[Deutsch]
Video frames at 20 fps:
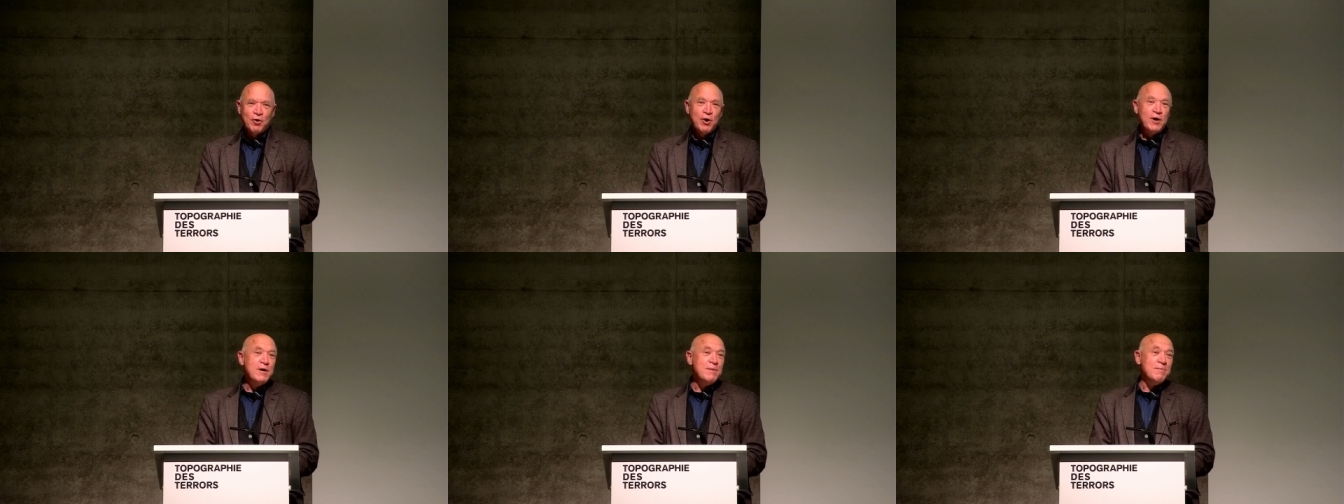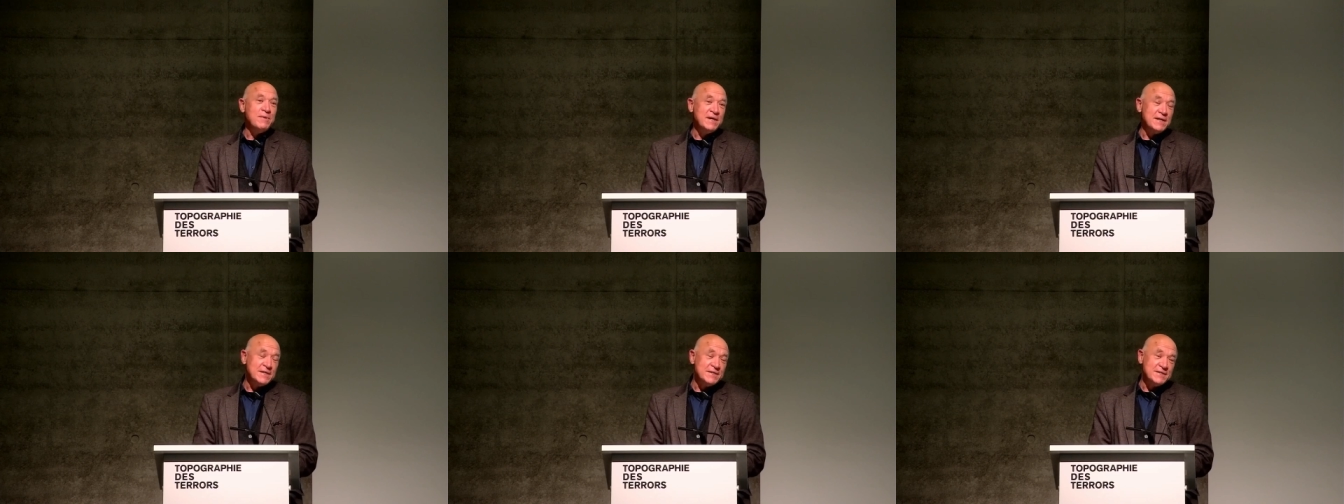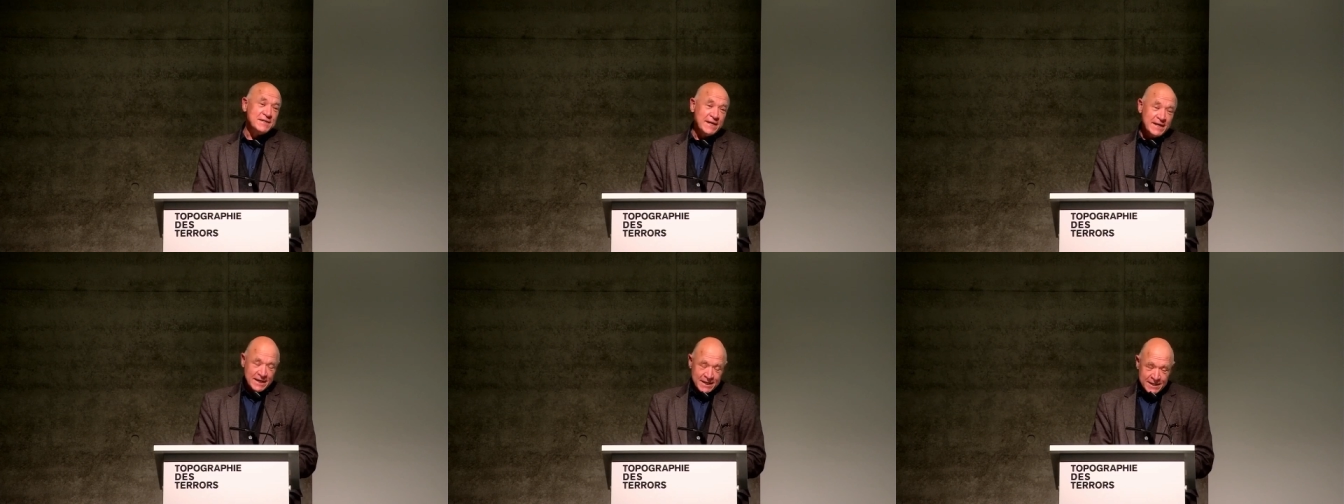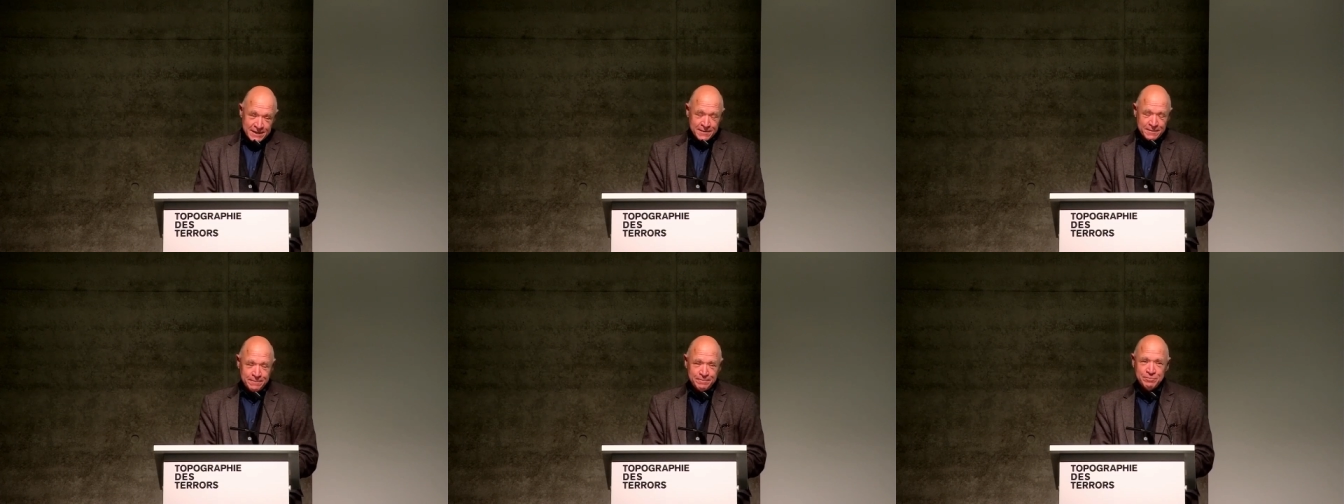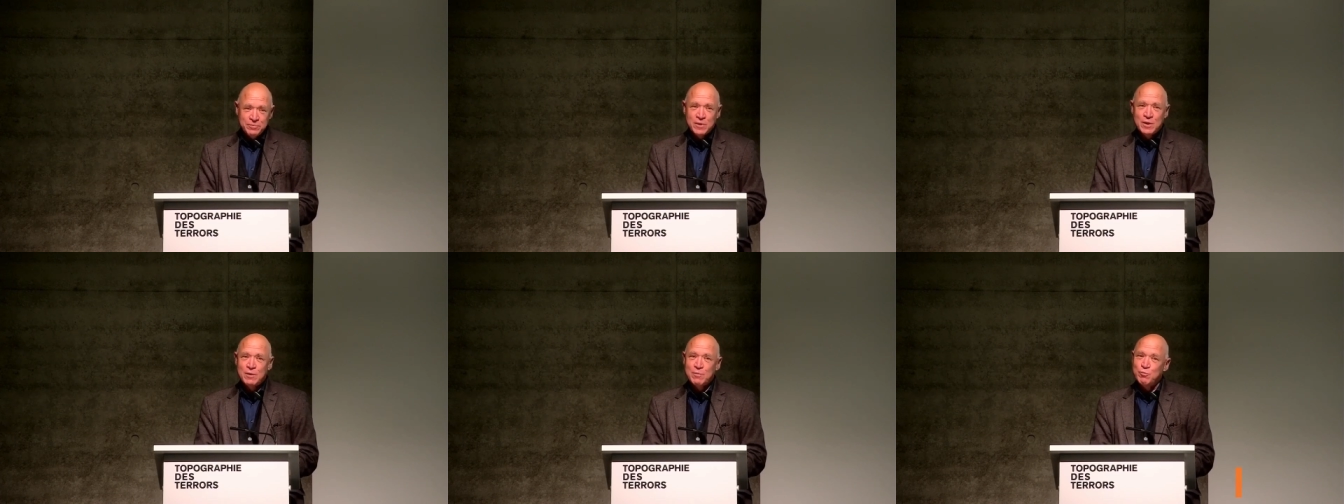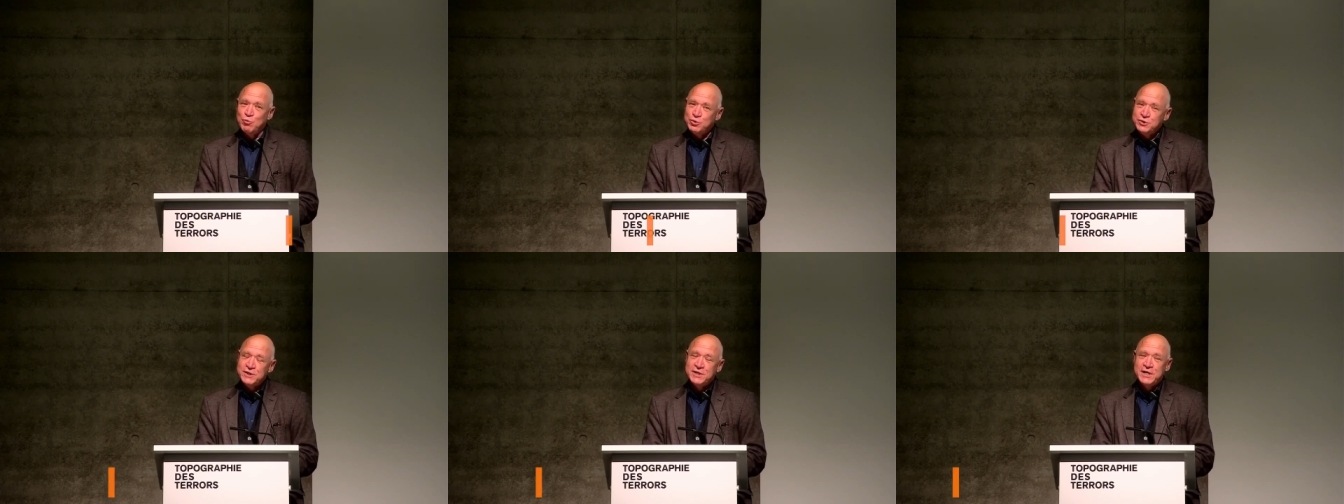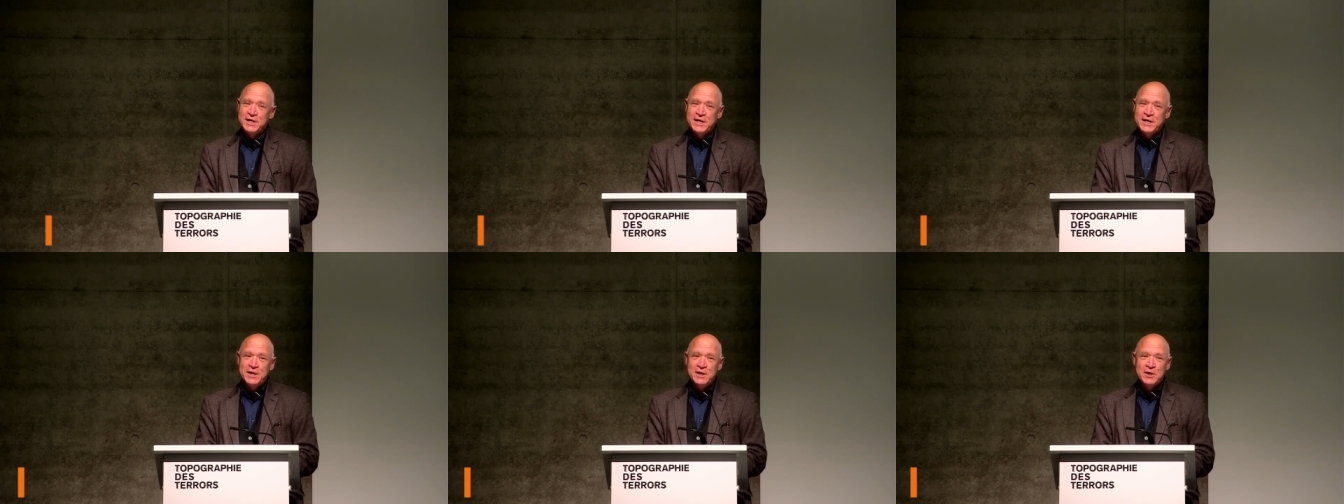freue mich sehr, muss
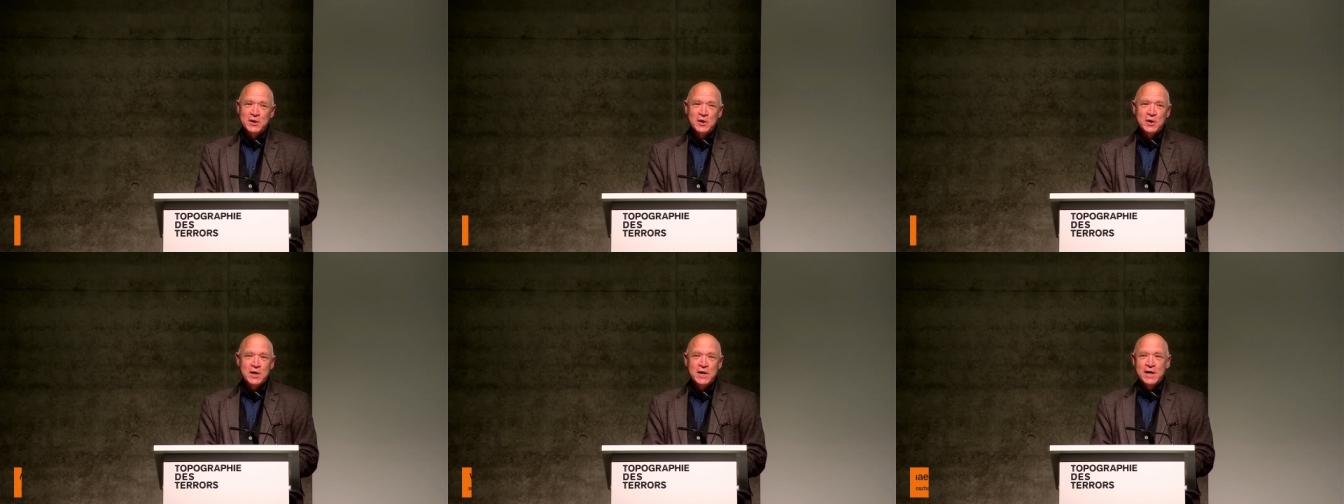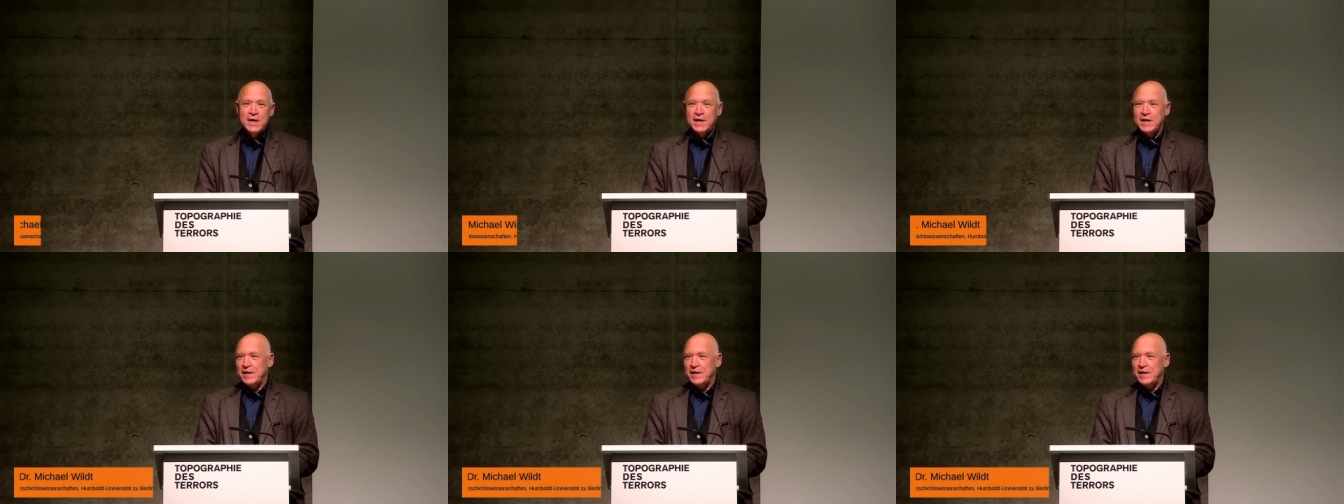ich Ihnen